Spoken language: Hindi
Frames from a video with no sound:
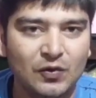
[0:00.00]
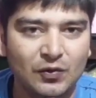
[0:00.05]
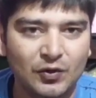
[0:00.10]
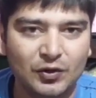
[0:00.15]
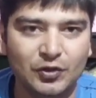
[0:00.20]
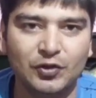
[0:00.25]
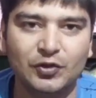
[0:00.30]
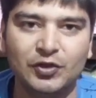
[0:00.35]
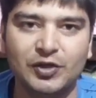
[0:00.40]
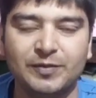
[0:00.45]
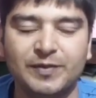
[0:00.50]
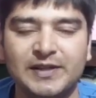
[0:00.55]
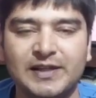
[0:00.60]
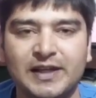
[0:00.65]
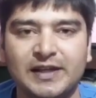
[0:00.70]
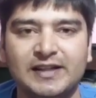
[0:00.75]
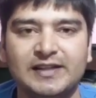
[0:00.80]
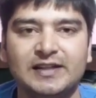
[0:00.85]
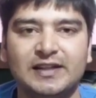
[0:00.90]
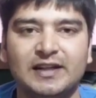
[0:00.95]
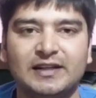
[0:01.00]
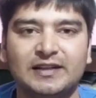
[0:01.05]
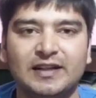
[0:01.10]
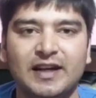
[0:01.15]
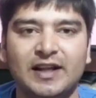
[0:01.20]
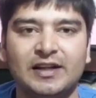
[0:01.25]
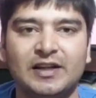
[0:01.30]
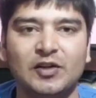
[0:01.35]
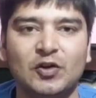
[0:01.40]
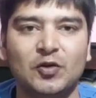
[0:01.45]
वो ड्यूटी पे जाने से
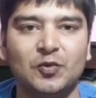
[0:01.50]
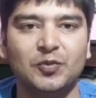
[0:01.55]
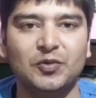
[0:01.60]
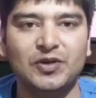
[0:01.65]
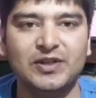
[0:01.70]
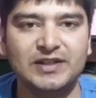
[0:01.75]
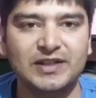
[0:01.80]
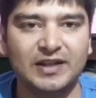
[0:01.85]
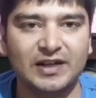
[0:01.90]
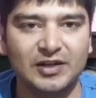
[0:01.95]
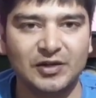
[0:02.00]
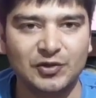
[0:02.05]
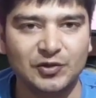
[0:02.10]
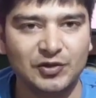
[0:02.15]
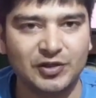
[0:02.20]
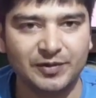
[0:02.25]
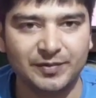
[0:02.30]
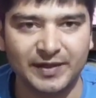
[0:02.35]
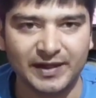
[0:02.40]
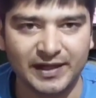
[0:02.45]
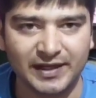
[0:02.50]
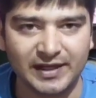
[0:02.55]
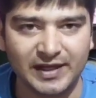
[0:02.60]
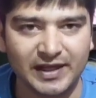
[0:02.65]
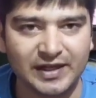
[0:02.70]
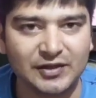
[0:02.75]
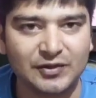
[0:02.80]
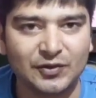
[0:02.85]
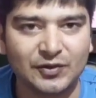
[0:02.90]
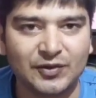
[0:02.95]
कतराएंगे और पुलिस अगर ड्यूटी पे नहीं
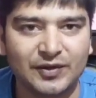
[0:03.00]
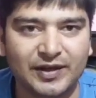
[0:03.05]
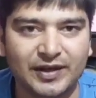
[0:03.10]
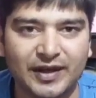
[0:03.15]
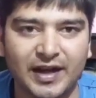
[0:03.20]
आई तो